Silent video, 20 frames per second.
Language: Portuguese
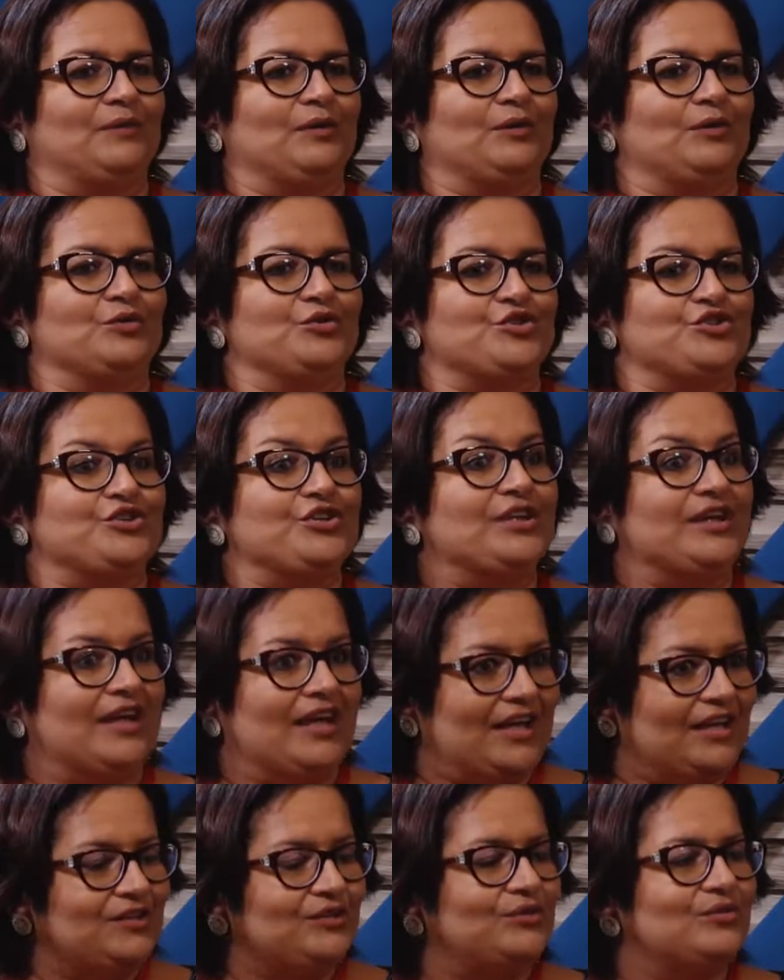os
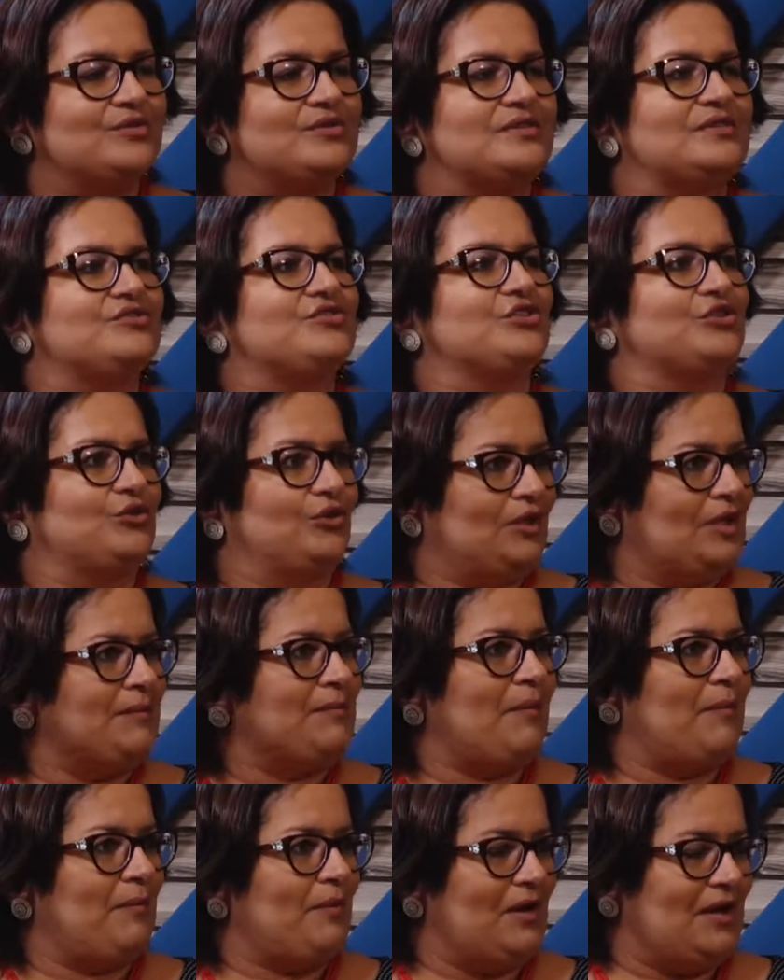direitos de toda a
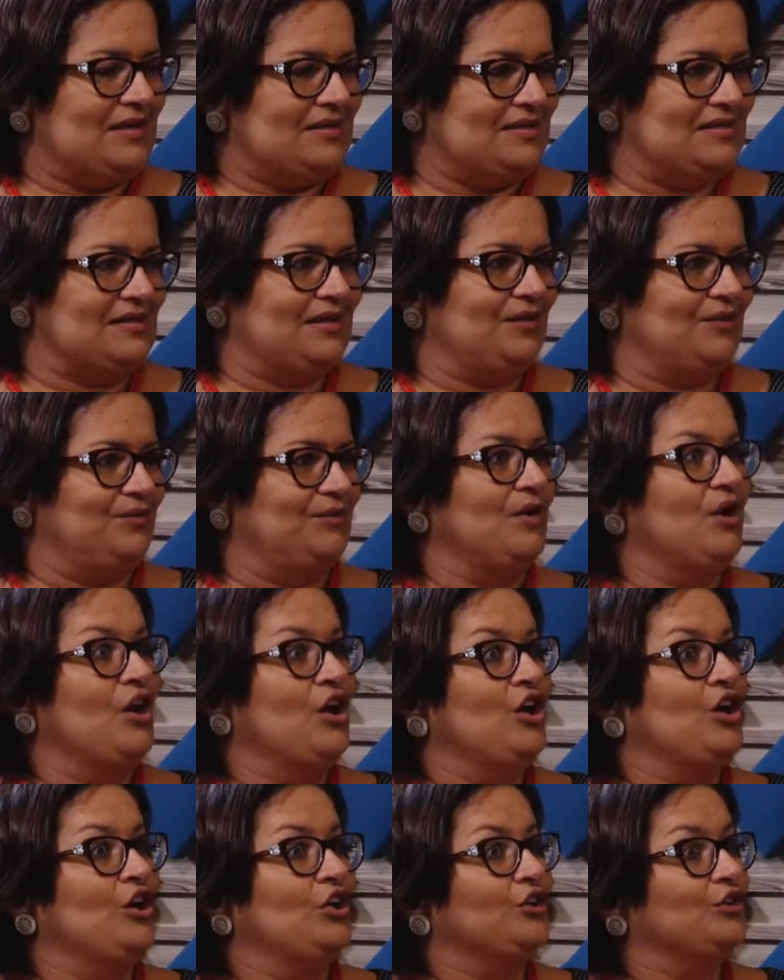população
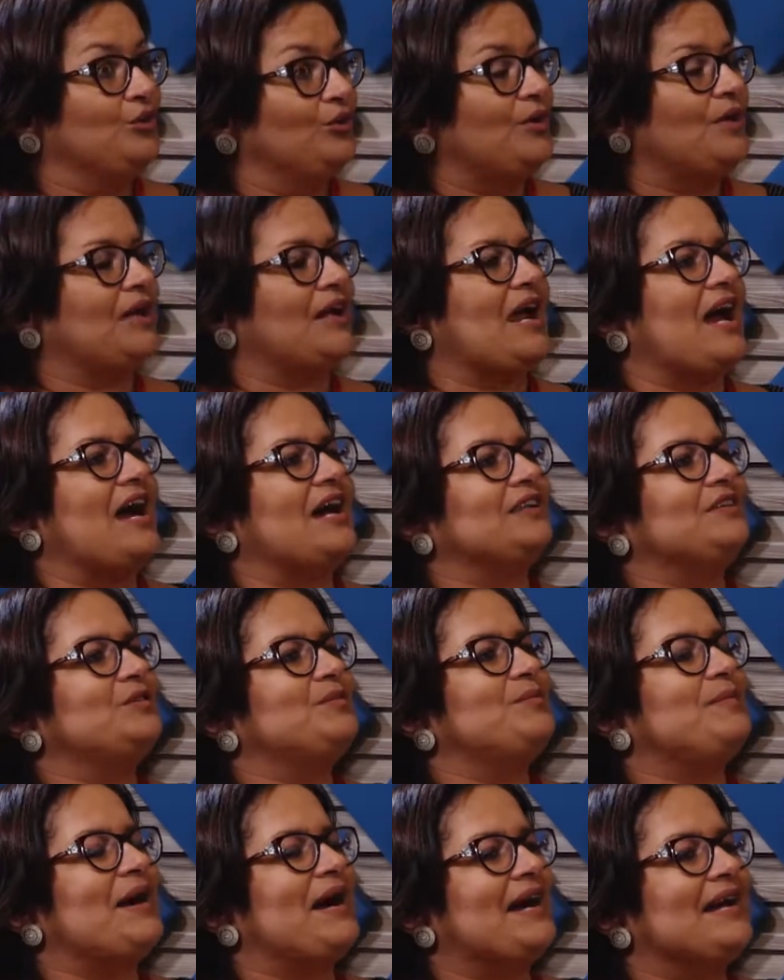do Crato,
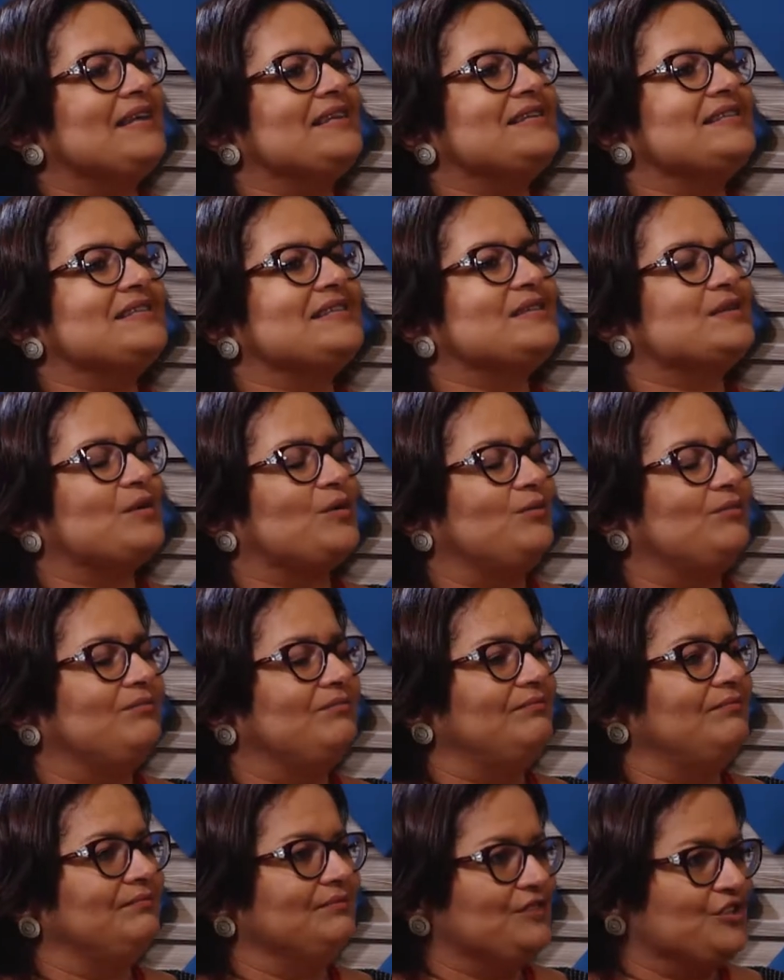mas
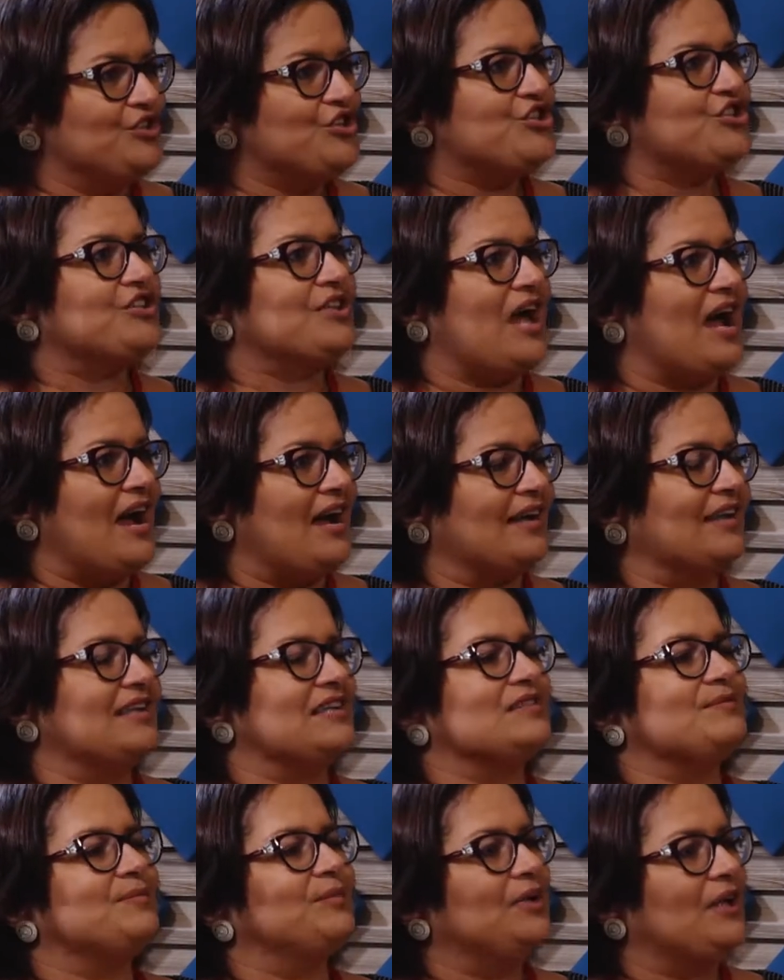com destaque
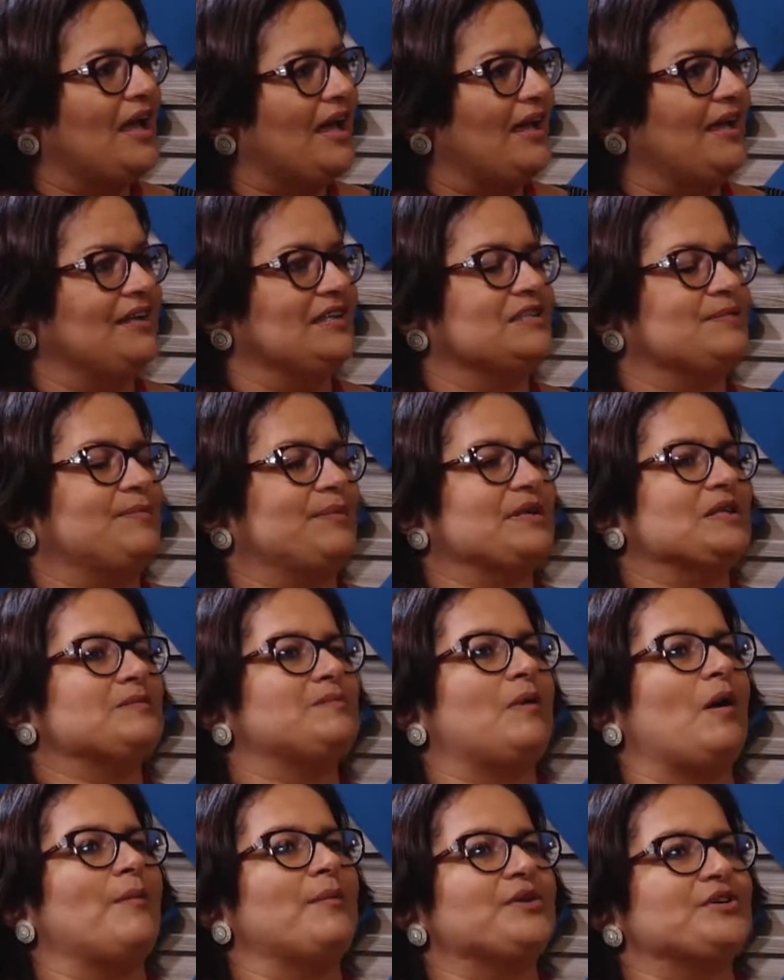às mulheres,
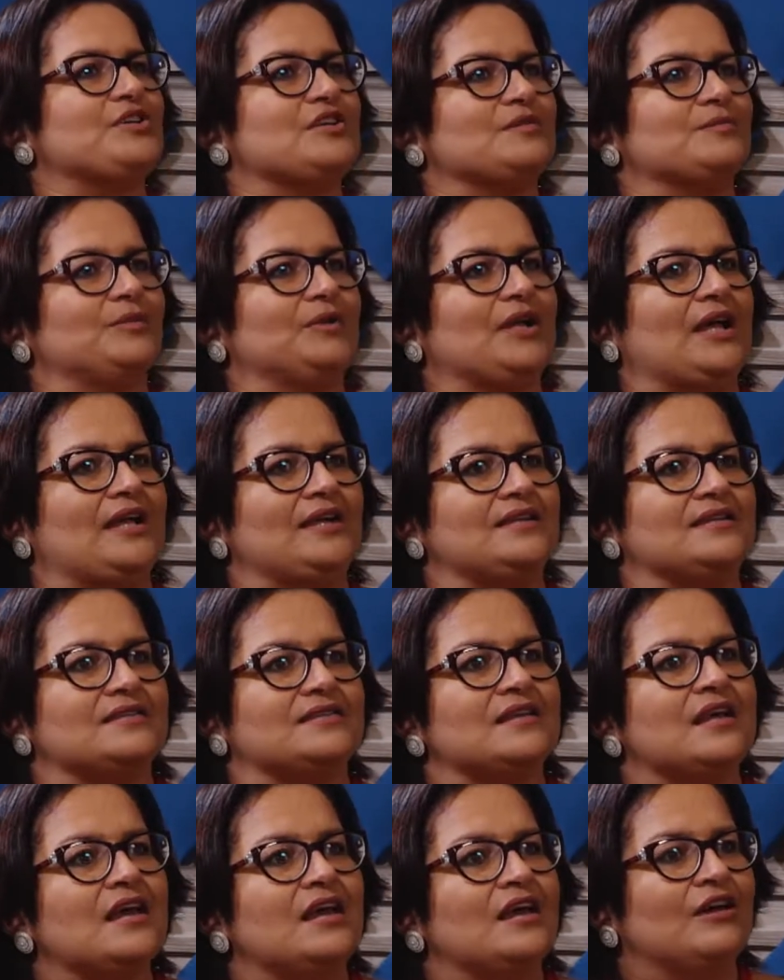principalmente as
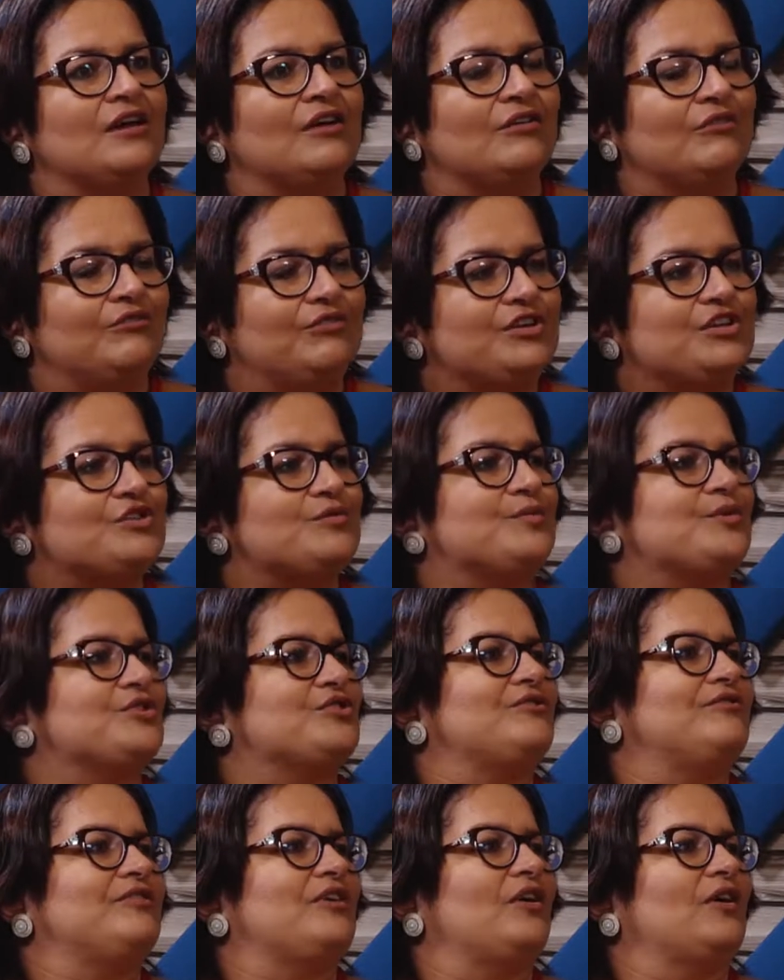mulheres vítimas
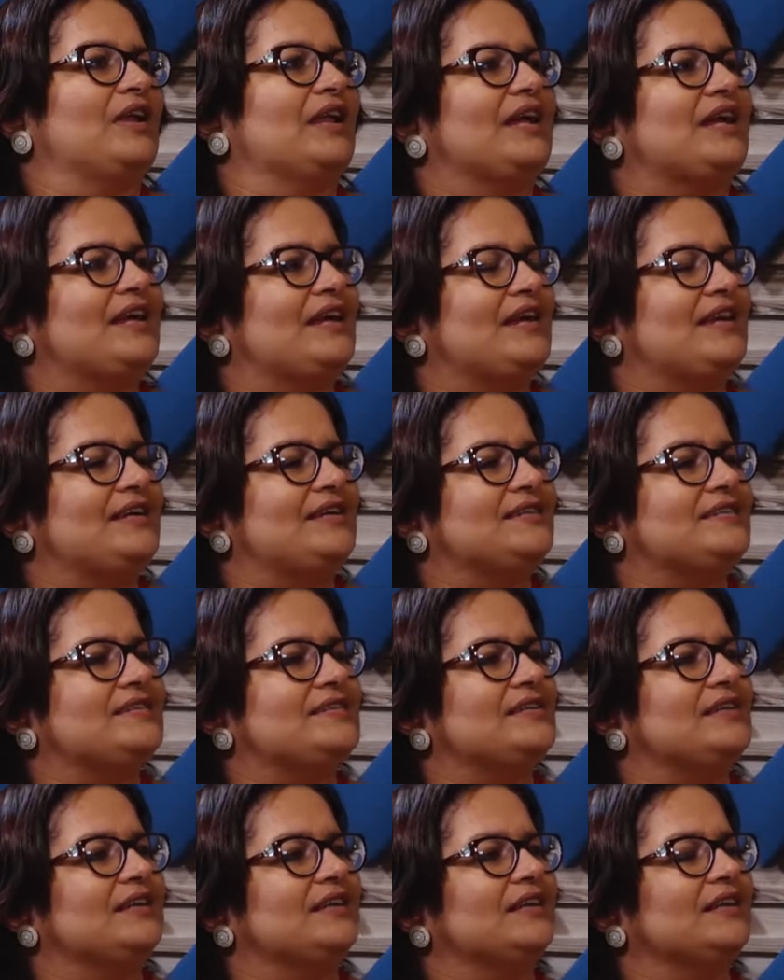de
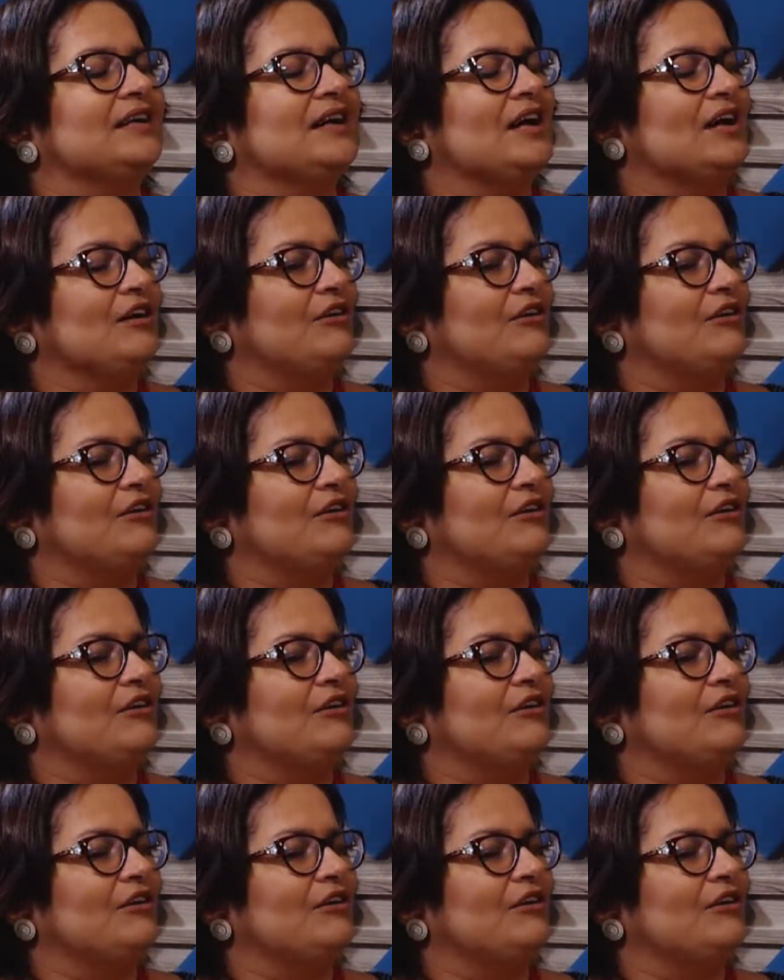violência,